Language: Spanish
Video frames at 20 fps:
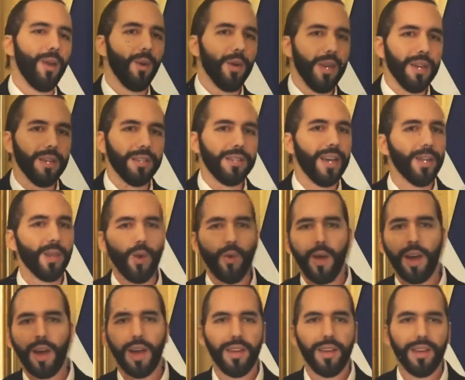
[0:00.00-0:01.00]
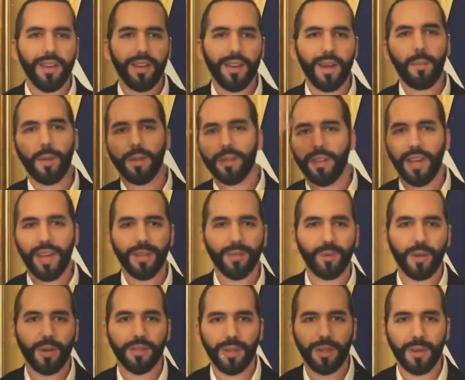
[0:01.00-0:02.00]
de la OIE. Ya no van a ir la partida de
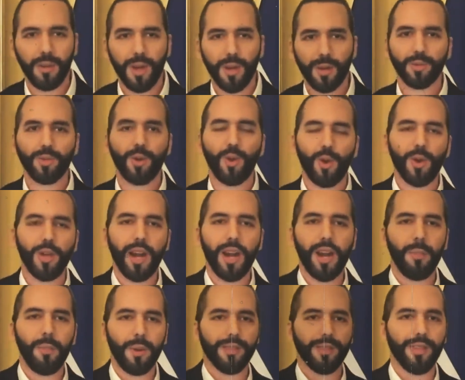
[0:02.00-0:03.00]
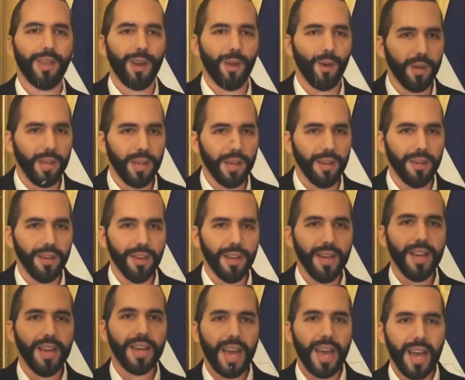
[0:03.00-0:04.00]
gastos reservados, solo irá la partida de la OIE
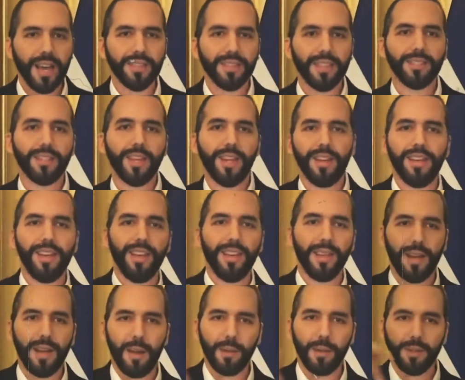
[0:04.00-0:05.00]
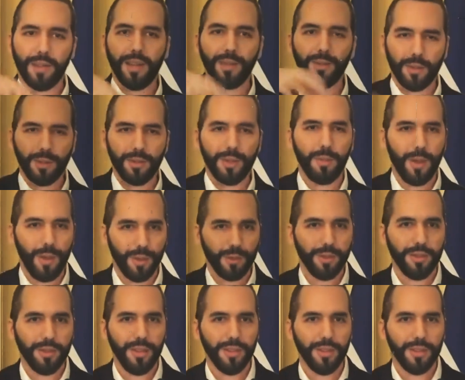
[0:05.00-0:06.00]
que antes salía de la partida de gastos reservados.
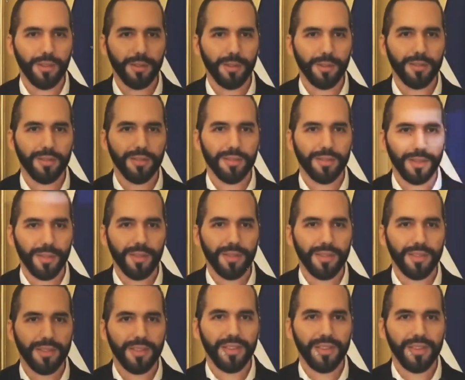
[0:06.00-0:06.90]
¿Se entiende? ¿Sí?